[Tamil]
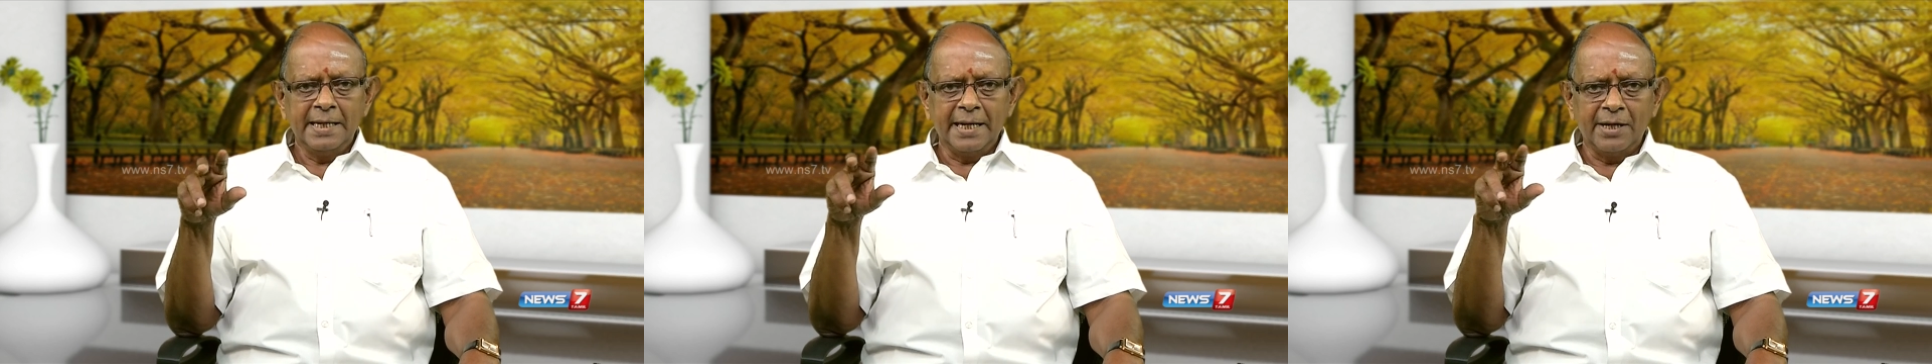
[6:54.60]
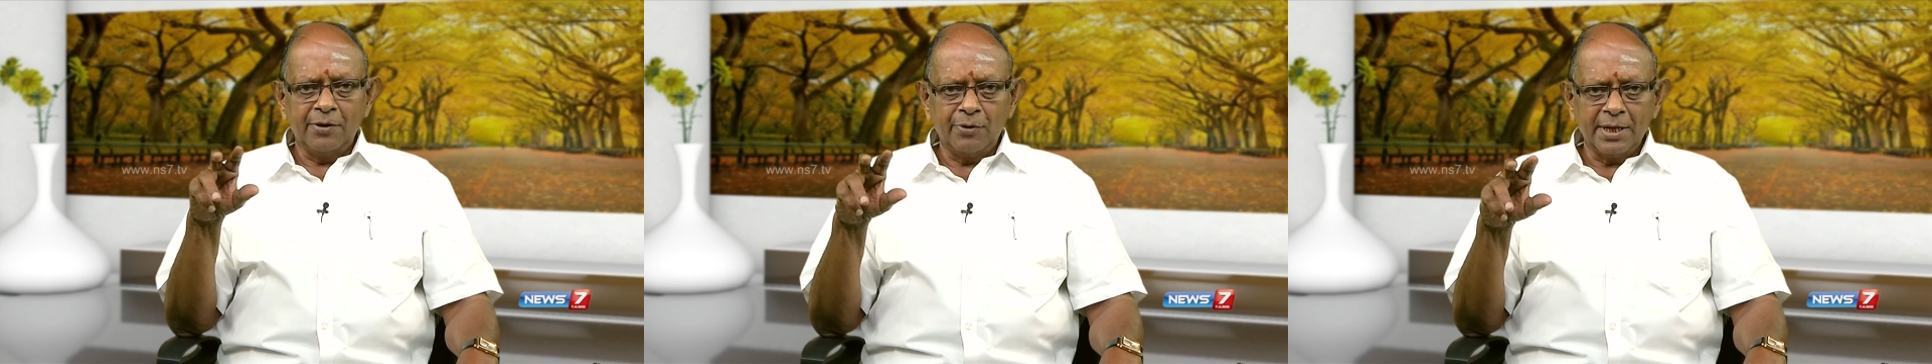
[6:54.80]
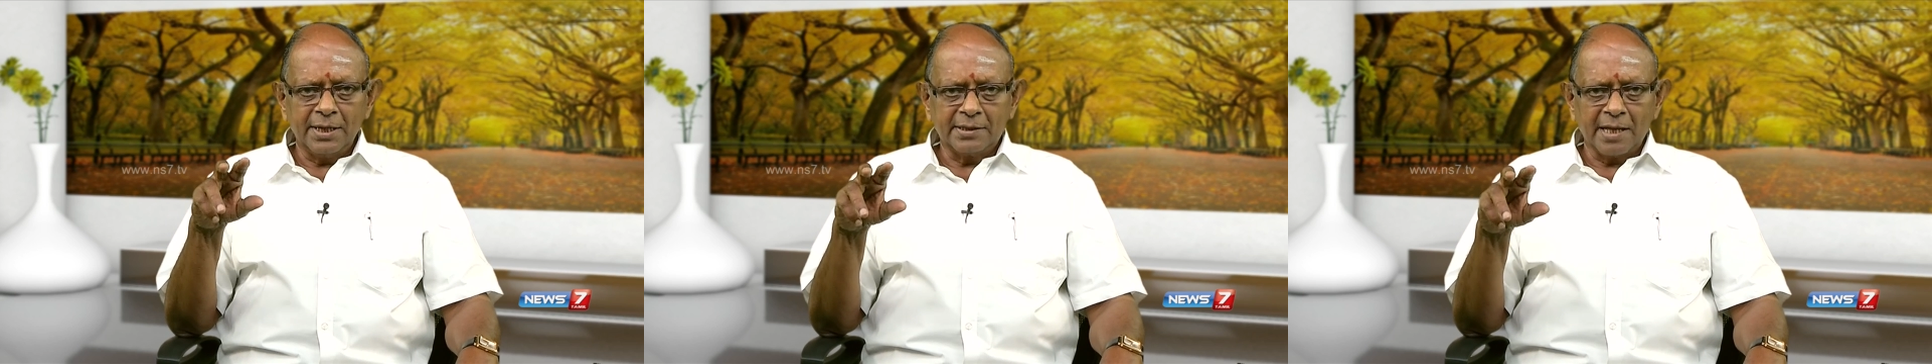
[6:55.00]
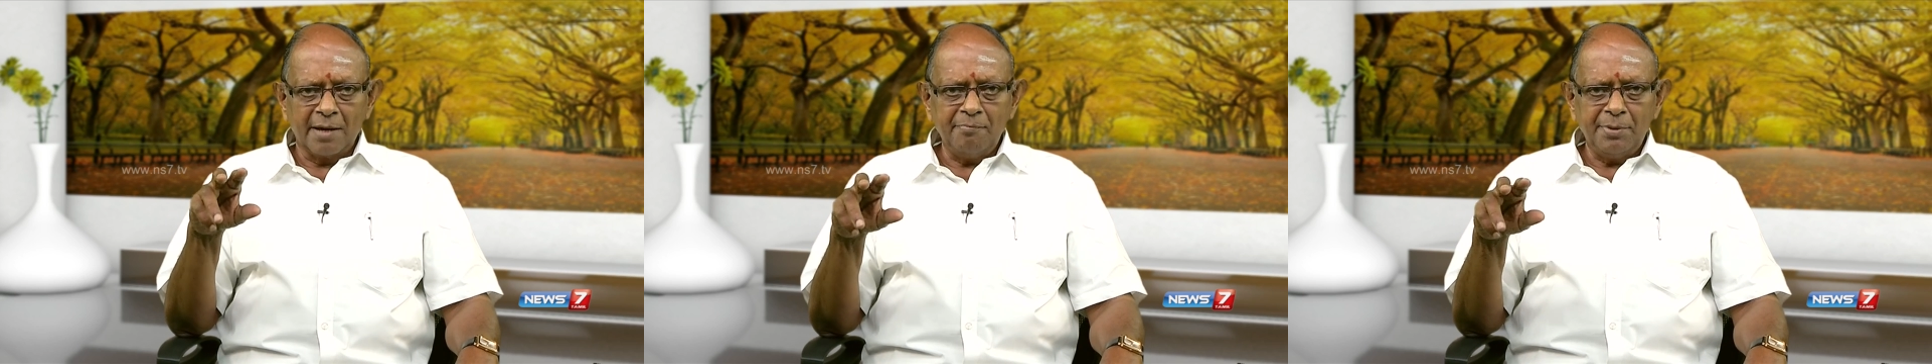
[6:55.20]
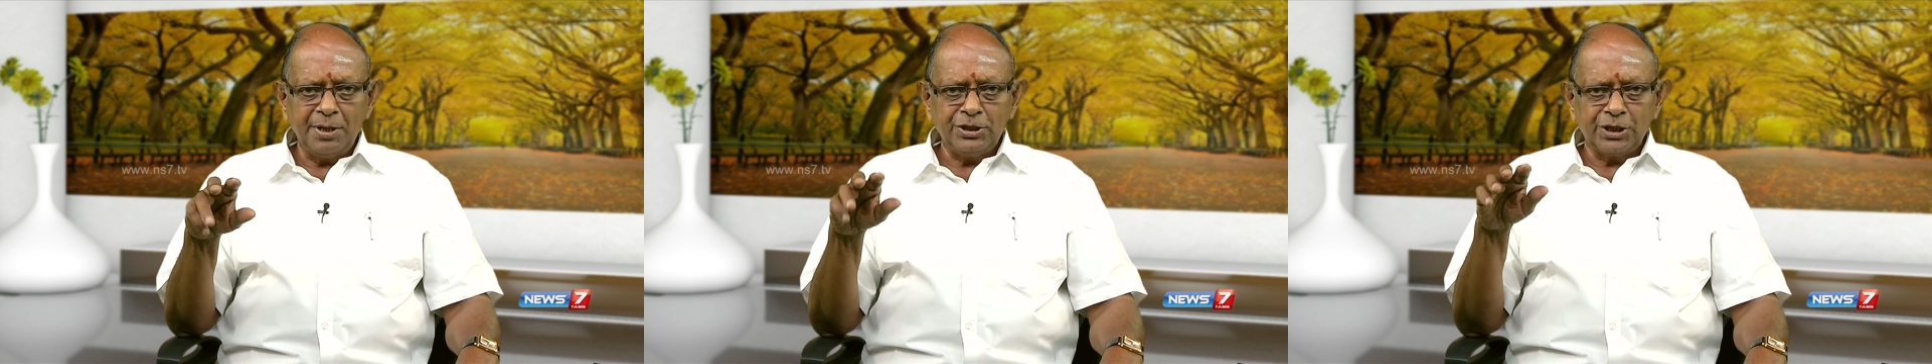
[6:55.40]
என்னுடைய
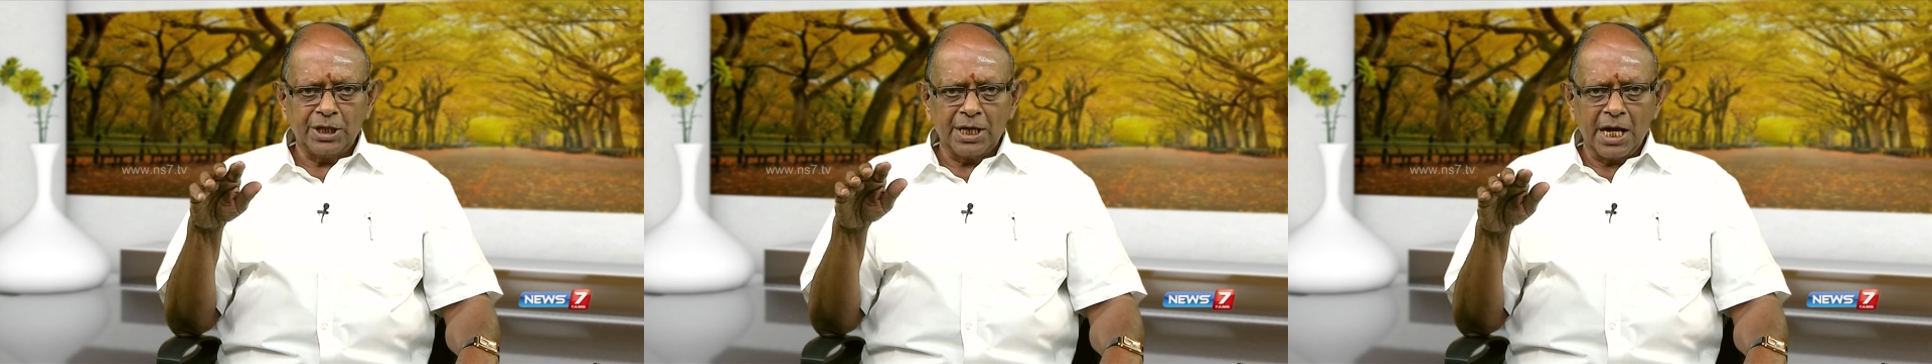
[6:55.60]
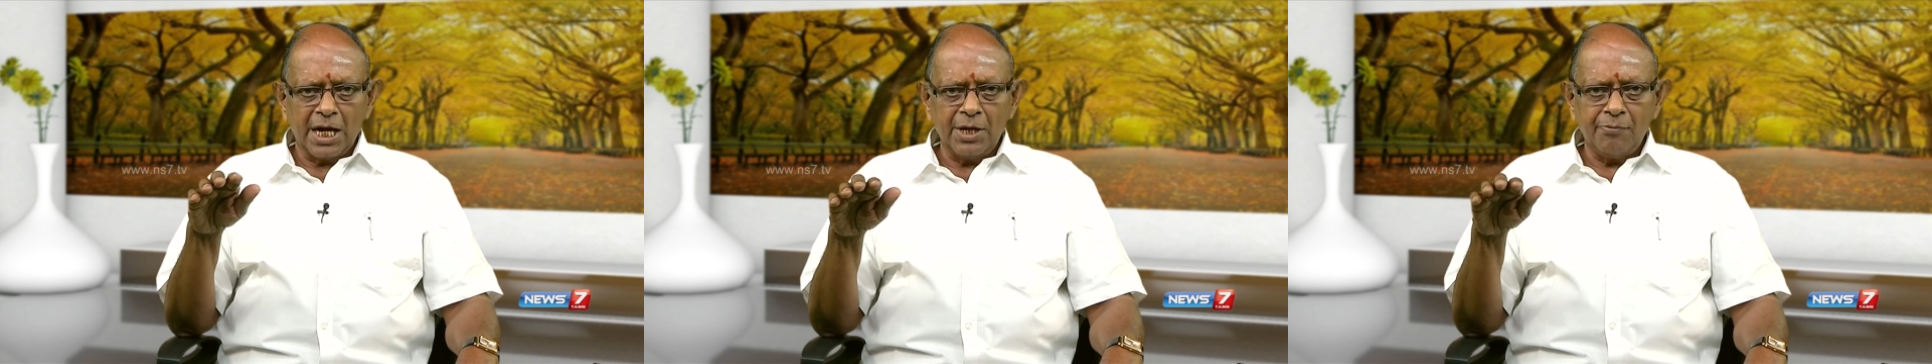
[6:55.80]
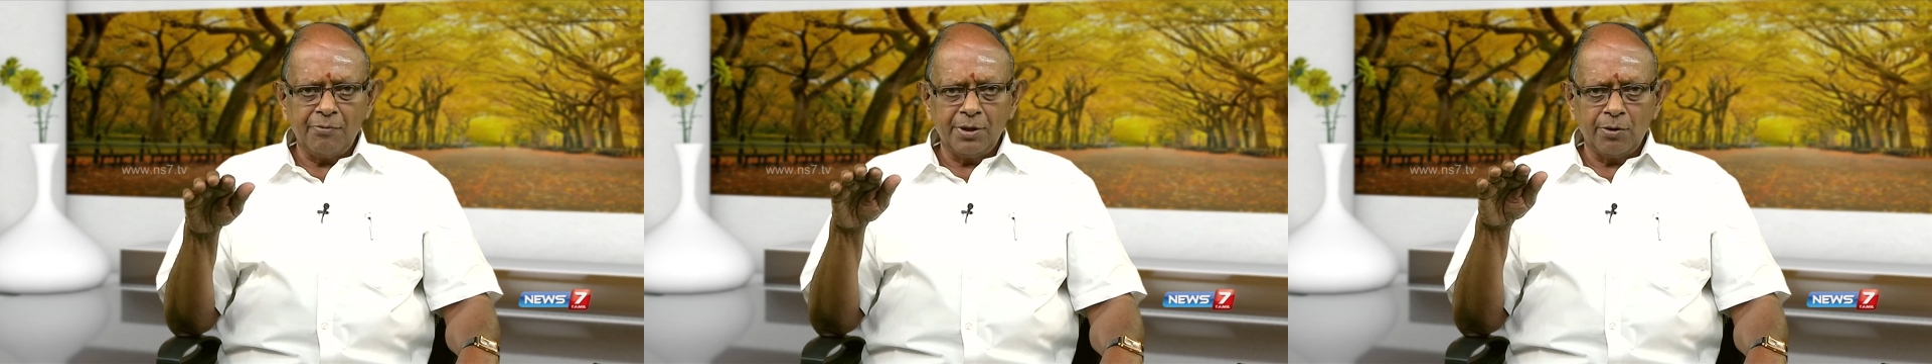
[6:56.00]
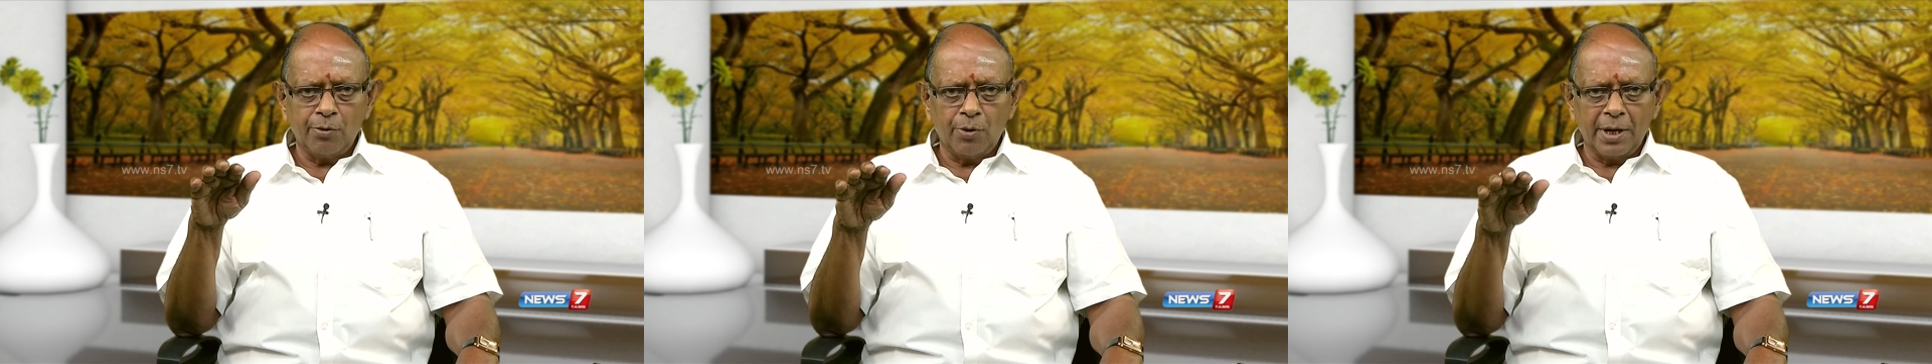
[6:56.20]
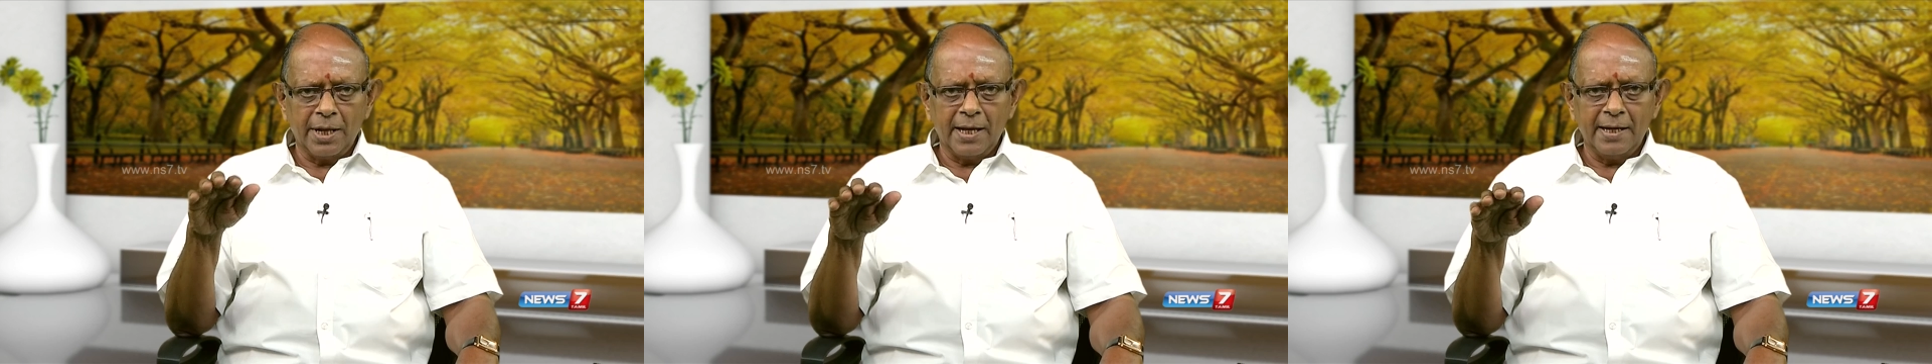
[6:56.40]
தம்பி
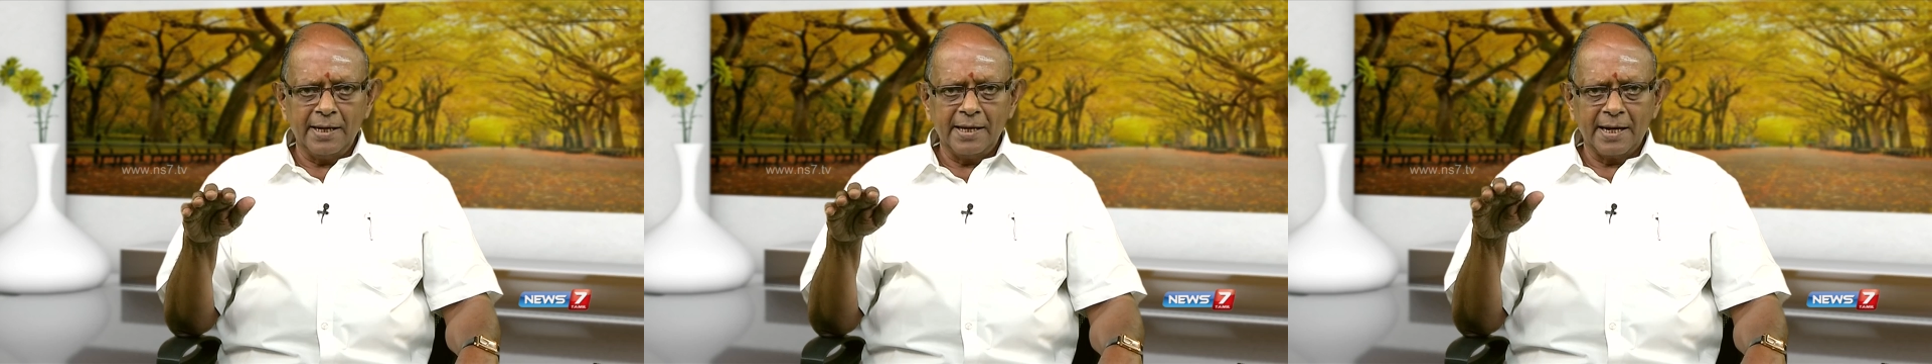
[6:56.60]
ஜடாயுவனுடைய